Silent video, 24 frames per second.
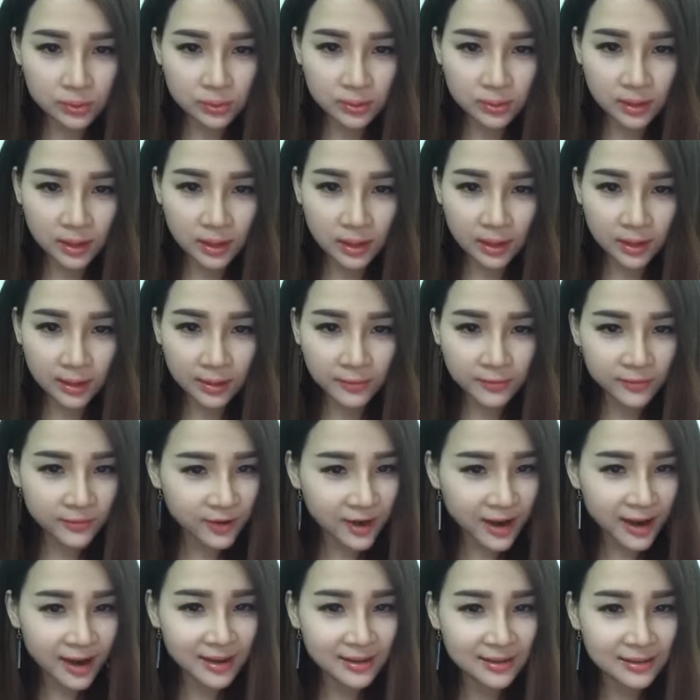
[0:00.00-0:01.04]
uh,
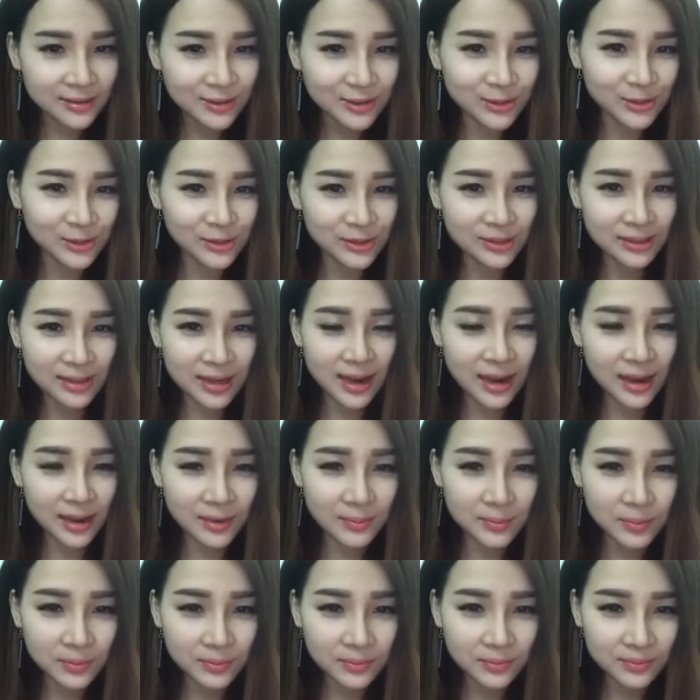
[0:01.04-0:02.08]
fan của
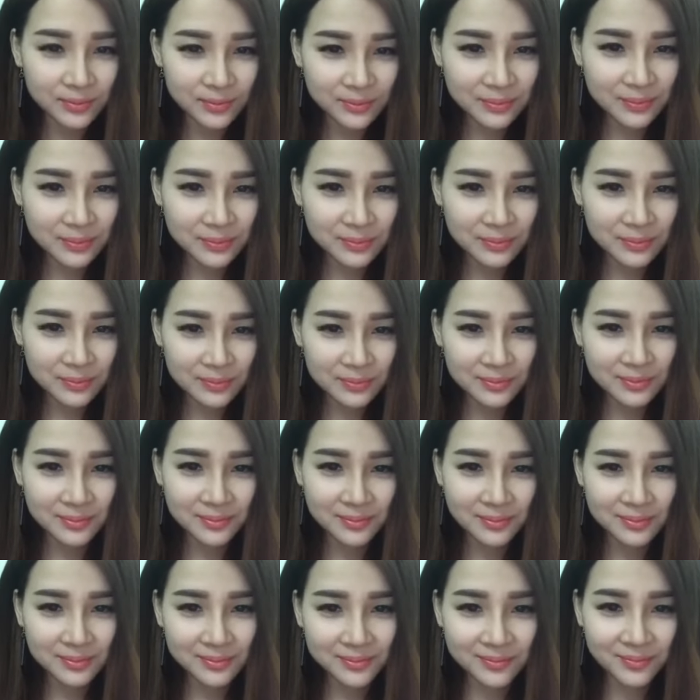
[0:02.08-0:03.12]
Trang.
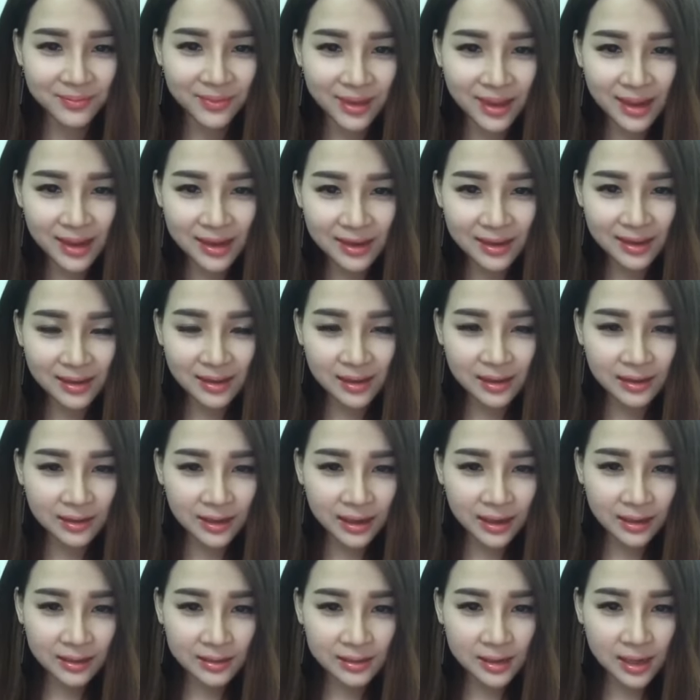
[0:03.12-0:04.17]
Cho nên là
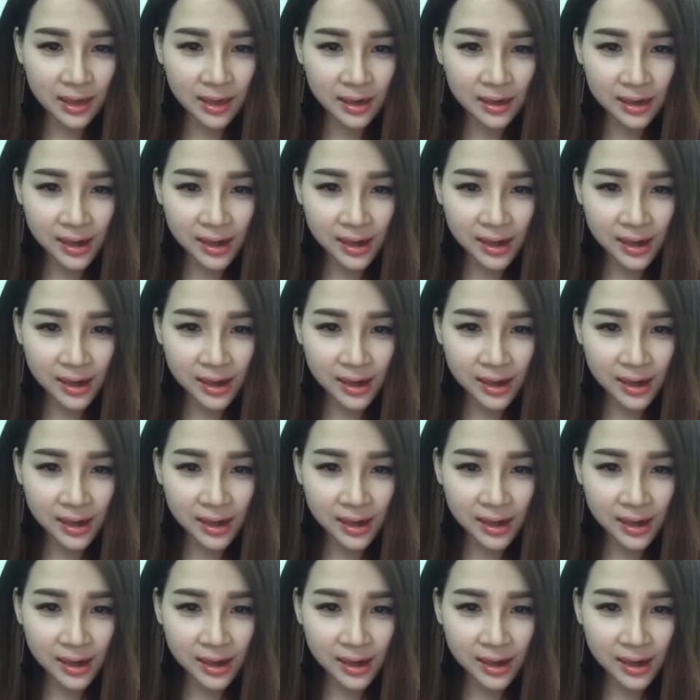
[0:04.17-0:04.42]
Trang sẽ